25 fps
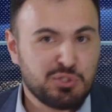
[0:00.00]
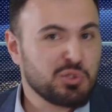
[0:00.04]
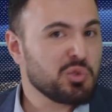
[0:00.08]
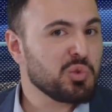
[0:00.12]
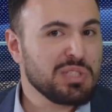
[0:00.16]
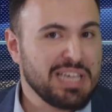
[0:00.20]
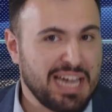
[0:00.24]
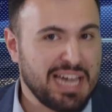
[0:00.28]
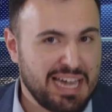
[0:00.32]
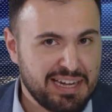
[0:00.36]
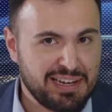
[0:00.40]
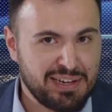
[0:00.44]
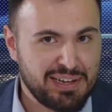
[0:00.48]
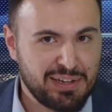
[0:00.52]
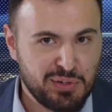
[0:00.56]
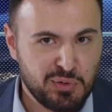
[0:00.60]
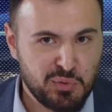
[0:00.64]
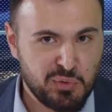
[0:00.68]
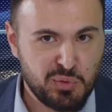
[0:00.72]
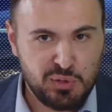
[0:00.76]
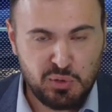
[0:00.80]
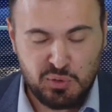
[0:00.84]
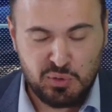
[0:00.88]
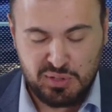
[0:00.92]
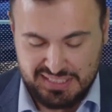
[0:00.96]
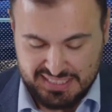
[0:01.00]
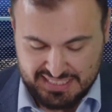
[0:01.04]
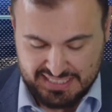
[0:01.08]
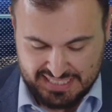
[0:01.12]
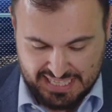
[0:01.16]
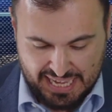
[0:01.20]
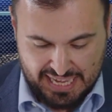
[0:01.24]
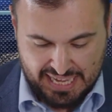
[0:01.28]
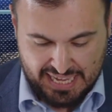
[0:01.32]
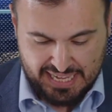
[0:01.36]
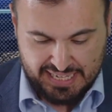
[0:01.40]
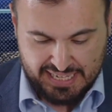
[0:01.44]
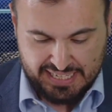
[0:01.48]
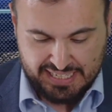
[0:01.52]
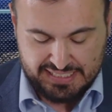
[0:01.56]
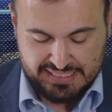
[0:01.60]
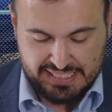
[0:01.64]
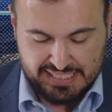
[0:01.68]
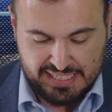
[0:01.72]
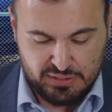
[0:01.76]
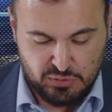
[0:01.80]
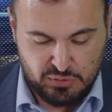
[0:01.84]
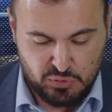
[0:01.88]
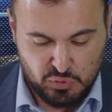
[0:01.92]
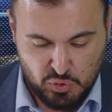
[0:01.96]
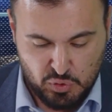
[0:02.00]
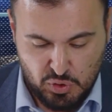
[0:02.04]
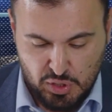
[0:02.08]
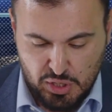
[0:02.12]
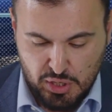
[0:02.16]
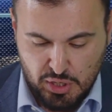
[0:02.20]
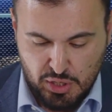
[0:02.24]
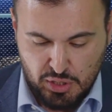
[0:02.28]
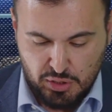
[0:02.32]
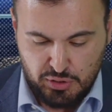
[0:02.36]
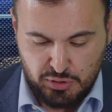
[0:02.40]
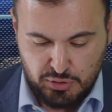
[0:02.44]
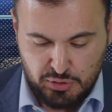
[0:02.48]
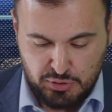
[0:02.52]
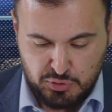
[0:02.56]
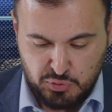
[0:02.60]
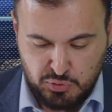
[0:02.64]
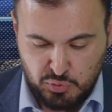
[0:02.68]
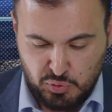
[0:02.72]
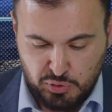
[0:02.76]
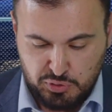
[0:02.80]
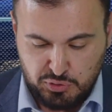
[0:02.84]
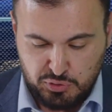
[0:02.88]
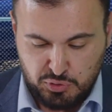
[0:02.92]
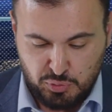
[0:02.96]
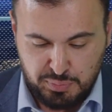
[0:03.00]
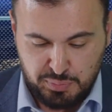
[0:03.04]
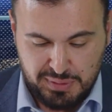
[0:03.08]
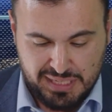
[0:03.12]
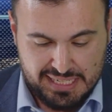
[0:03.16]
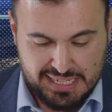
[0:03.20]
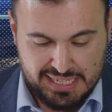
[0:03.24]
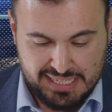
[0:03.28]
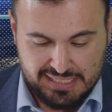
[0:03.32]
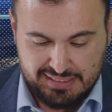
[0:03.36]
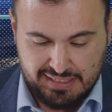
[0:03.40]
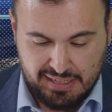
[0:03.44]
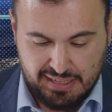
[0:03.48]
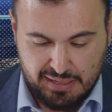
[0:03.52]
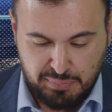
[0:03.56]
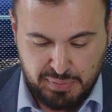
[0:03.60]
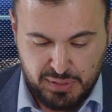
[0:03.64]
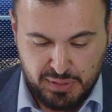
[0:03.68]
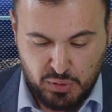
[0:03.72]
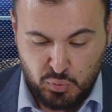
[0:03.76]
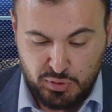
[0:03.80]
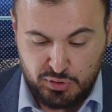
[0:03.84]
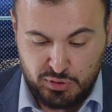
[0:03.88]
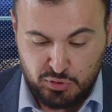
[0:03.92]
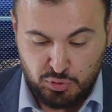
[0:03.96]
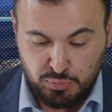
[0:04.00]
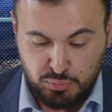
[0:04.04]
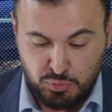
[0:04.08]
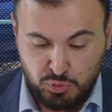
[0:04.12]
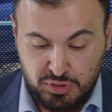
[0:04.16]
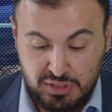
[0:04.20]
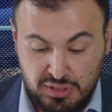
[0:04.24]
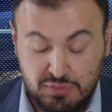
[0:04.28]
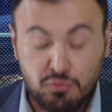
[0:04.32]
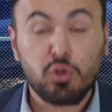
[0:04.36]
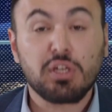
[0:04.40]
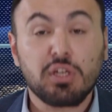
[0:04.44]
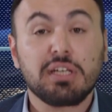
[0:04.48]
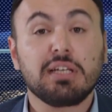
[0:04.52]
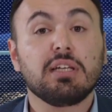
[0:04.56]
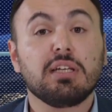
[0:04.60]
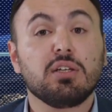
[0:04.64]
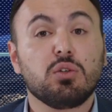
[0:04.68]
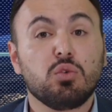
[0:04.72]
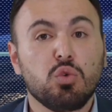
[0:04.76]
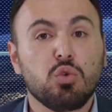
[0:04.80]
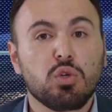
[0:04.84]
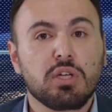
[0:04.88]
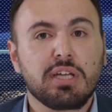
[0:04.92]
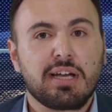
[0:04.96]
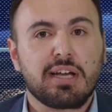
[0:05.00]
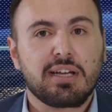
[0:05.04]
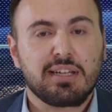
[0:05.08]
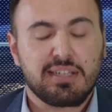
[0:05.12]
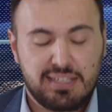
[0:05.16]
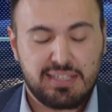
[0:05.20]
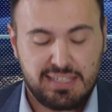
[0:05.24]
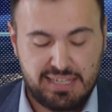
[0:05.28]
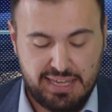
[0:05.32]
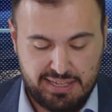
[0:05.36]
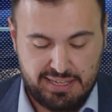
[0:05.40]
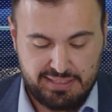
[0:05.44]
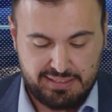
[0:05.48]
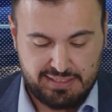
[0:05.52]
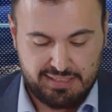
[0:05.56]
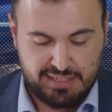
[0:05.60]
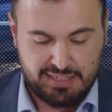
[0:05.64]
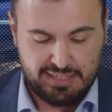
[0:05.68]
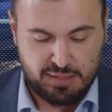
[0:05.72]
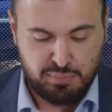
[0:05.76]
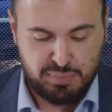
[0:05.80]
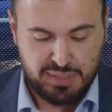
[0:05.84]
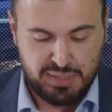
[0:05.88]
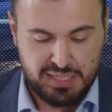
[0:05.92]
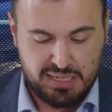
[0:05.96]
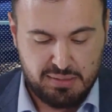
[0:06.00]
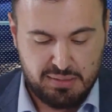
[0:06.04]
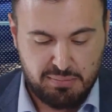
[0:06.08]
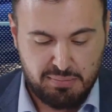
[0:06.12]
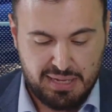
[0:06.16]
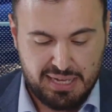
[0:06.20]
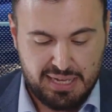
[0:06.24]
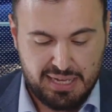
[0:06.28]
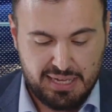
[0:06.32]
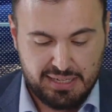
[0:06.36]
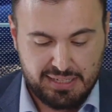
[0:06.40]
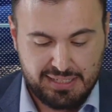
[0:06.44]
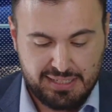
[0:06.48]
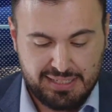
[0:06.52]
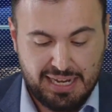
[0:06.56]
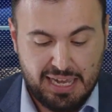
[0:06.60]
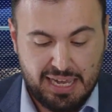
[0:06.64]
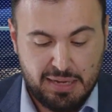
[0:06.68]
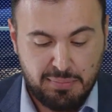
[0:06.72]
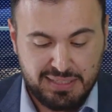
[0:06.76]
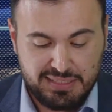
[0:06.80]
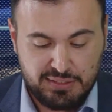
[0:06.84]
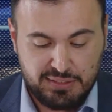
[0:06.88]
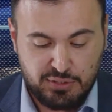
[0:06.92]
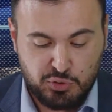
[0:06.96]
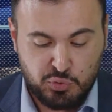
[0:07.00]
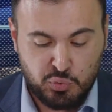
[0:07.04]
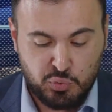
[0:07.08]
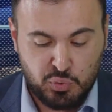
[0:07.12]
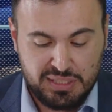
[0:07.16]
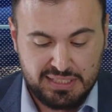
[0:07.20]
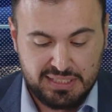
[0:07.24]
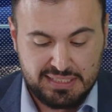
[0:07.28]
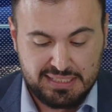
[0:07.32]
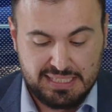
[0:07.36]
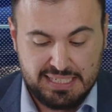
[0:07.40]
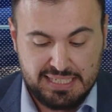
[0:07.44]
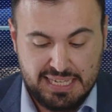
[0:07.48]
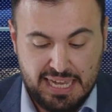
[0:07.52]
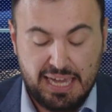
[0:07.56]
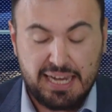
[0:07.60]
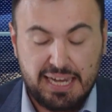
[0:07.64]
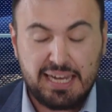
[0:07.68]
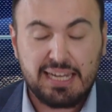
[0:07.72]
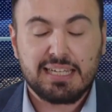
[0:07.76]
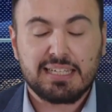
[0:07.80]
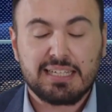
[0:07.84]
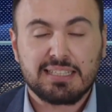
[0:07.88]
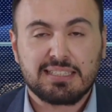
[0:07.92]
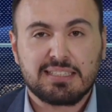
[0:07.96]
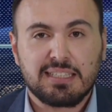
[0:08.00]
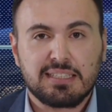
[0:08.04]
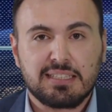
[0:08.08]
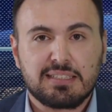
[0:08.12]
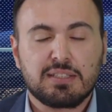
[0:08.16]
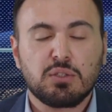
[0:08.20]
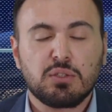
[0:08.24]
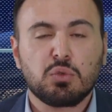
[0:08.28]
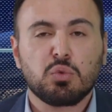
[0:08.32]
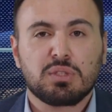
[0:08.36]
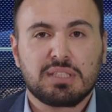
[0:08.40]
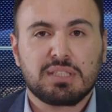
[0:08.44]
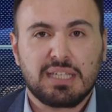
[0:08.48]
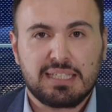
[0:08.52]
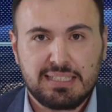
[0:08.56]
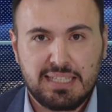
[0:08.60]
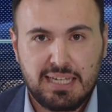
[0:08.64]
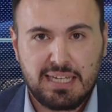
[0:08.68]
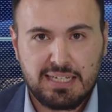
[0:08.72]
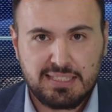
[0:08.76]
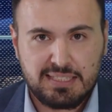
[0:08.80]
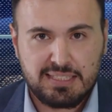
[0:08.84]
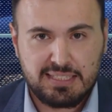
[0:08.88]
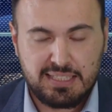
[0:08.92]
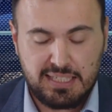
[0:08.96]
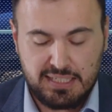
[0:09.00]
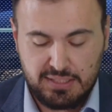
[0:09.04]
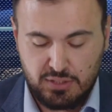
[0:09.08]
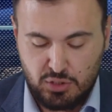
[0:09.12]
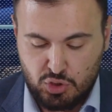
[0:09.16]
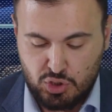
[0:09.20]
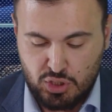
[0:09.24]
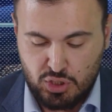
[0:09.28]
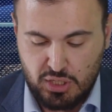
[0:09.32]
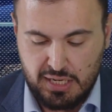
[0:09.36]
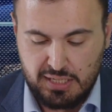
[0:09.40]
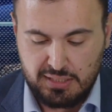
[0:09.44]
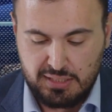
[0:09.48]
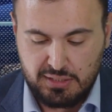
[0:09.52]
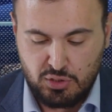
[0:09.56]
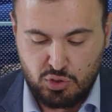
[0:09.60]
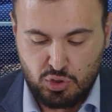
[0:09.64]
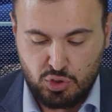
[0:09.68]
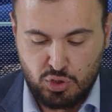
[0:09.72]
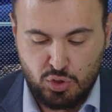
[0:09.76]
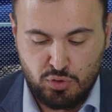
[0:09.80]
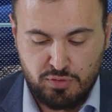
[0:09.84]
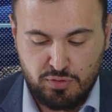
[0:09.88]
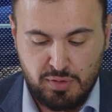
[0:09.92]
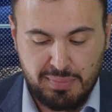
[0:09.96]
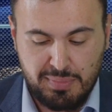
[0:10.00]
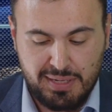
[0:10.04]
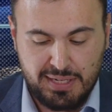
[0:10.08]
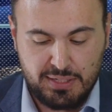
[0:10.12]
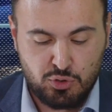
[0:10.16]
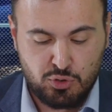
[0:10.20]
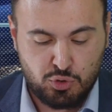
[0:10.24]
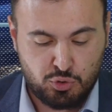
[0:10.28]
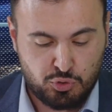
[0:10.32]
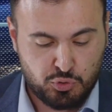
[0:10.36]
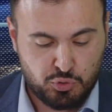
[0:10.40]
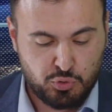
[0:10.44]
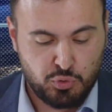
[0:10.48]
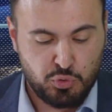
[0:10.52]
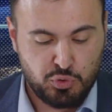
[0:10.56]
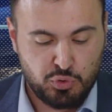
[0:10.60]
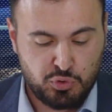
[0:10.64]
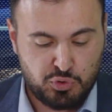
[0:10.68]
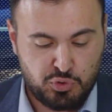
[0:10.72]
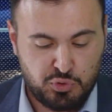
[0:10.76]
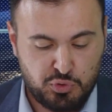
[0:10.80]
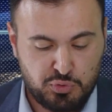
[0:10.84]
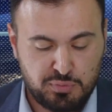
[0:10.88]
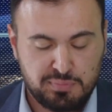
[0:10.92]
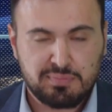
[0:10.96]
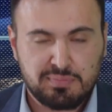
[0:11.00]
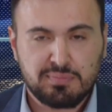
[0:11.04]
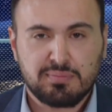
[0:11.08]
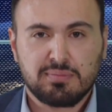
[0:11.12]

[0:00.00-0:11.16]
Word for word: studiare quello che sta accadendo eh, sul nostro pianeta. Per questo motivo in Liguria è nata la prima Climate School italiana che si è tenuta dal 16 al 19 maggio scorso.